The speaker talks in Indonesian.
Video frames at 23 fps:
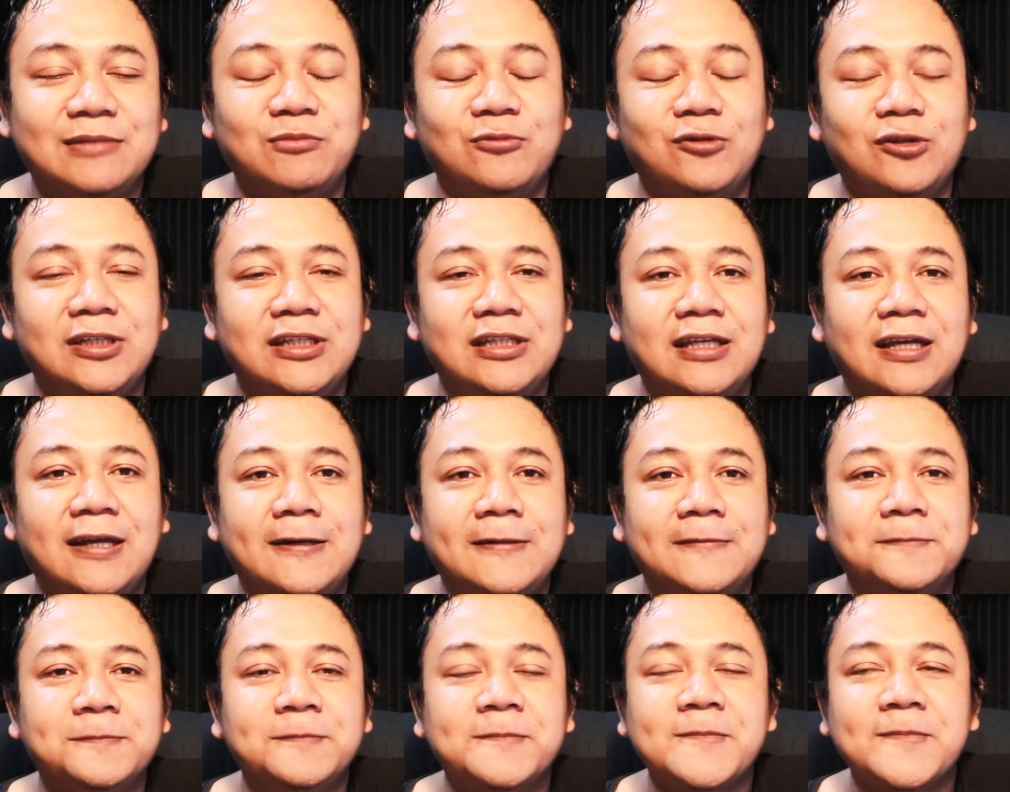
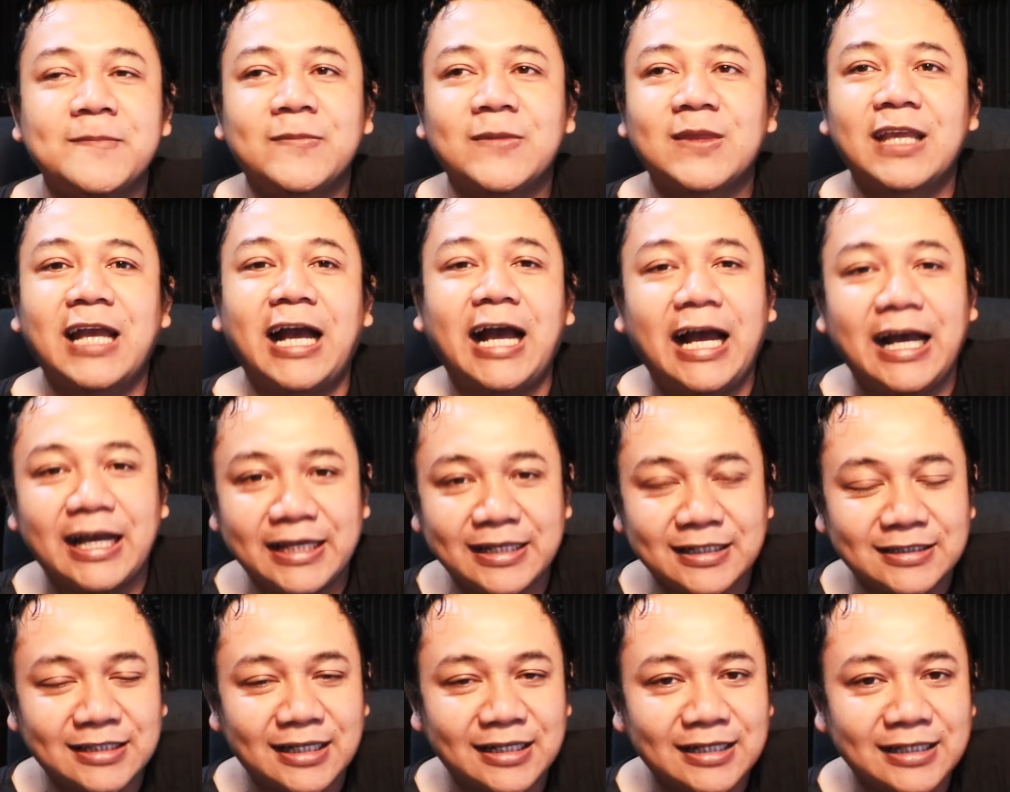kemudian
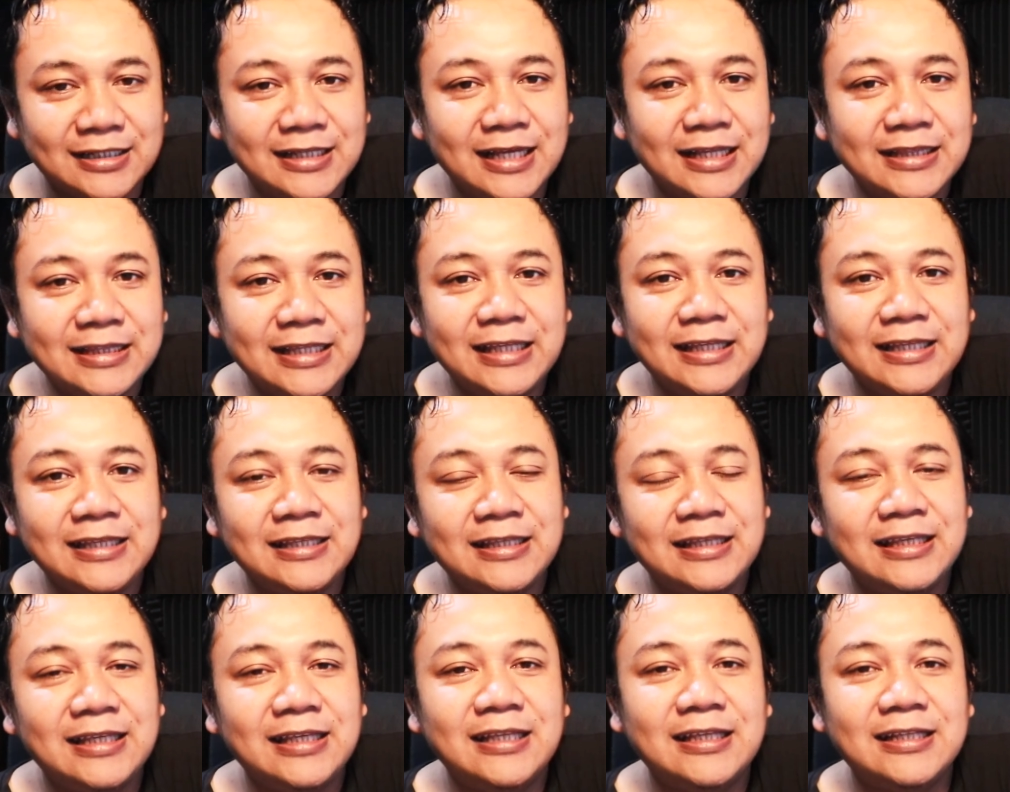air tanahnya
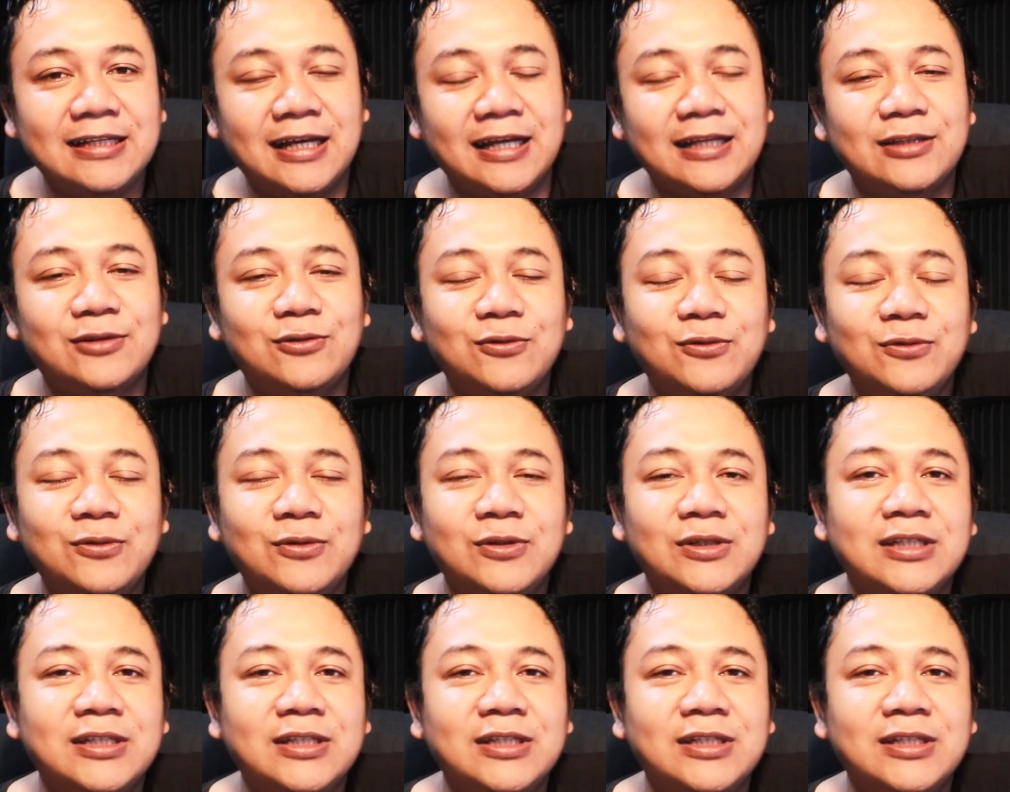tinggi nah itu